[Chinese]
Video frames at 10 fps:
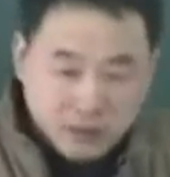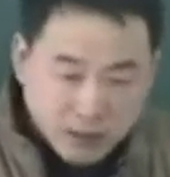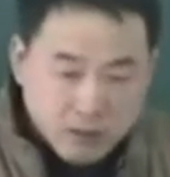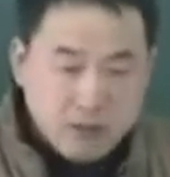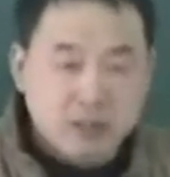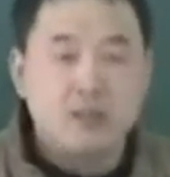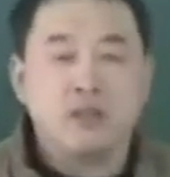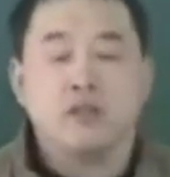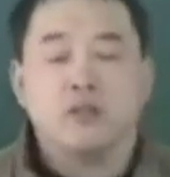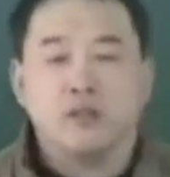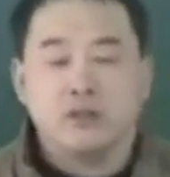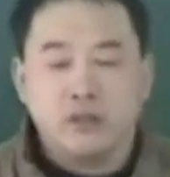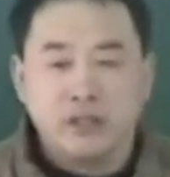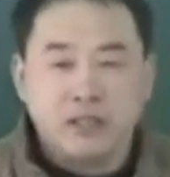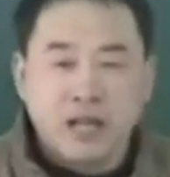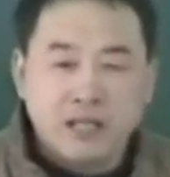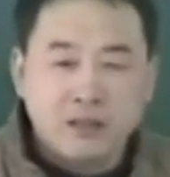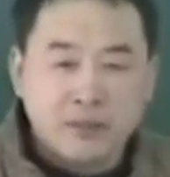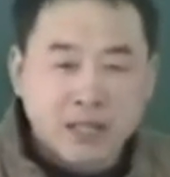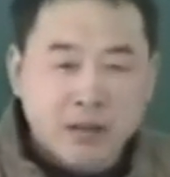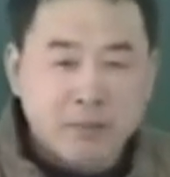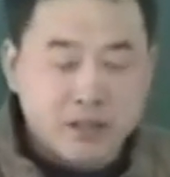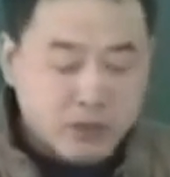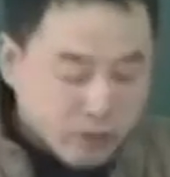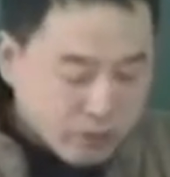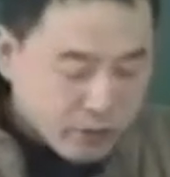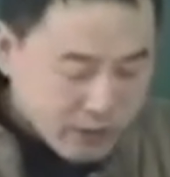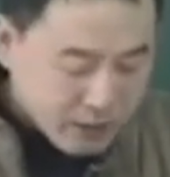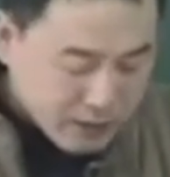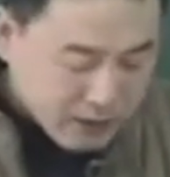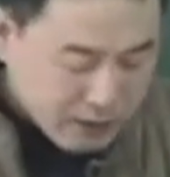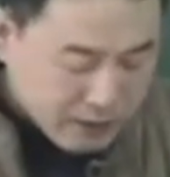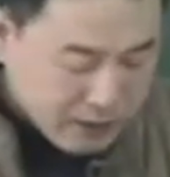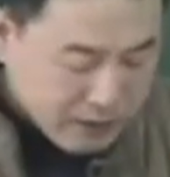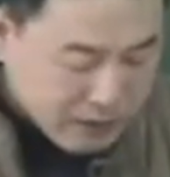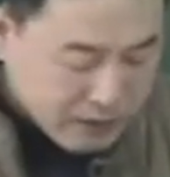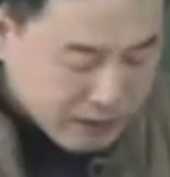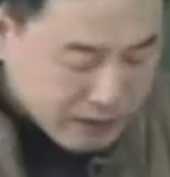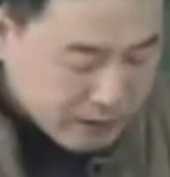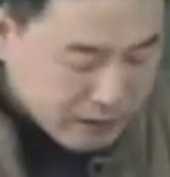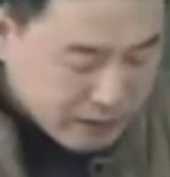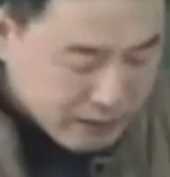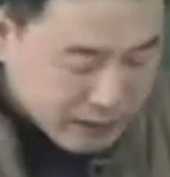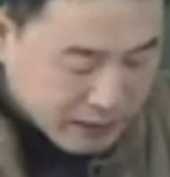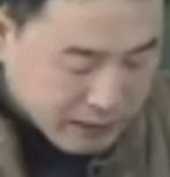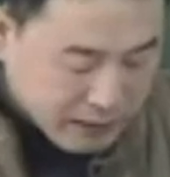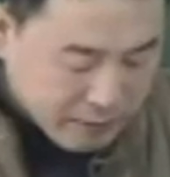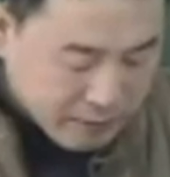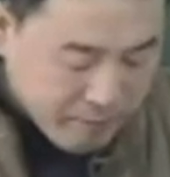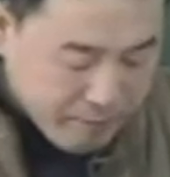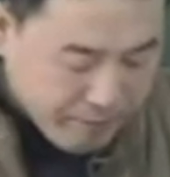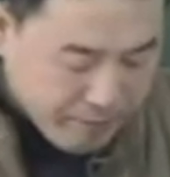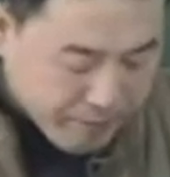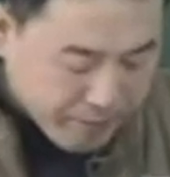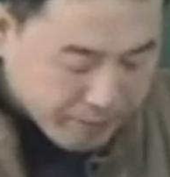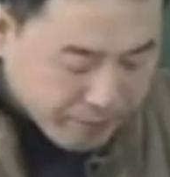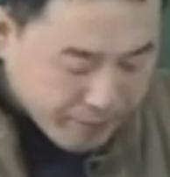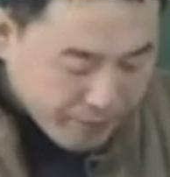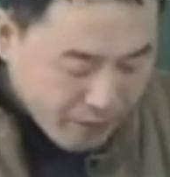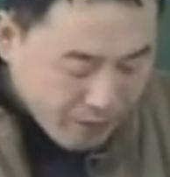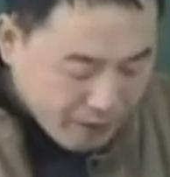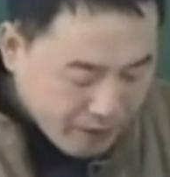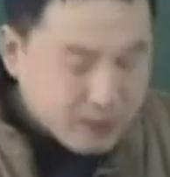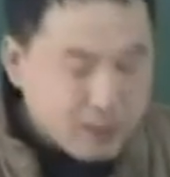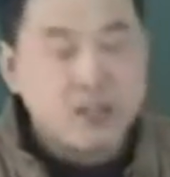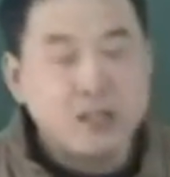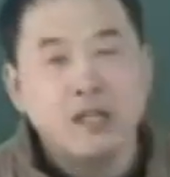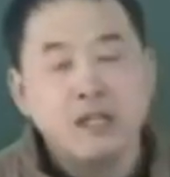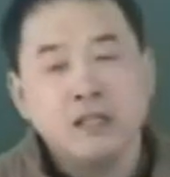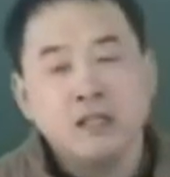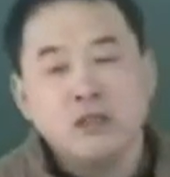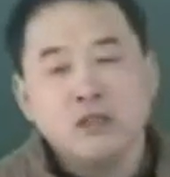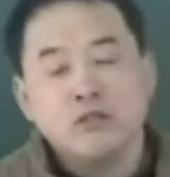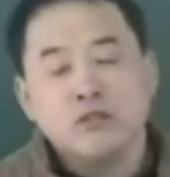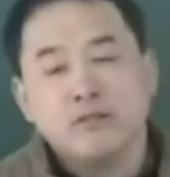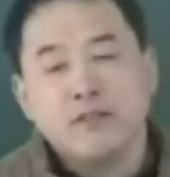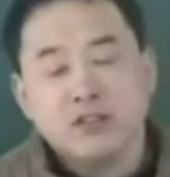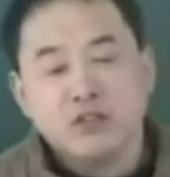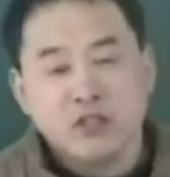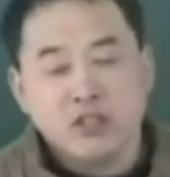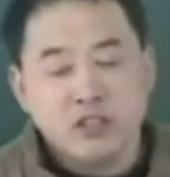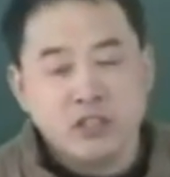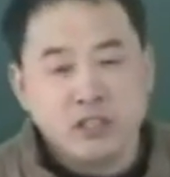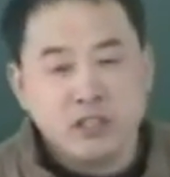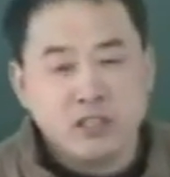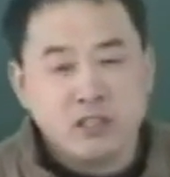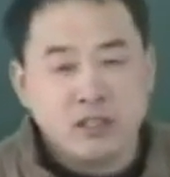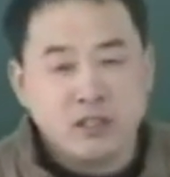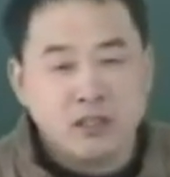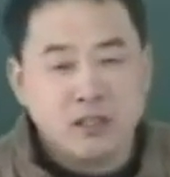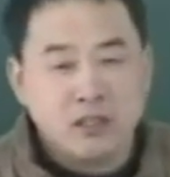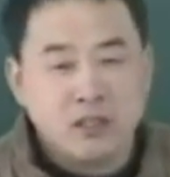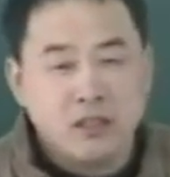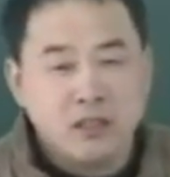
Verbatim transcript: 都是对，他就们，他们就用于这个，嗯，这个一个是呢，中风发作期，一个是这个。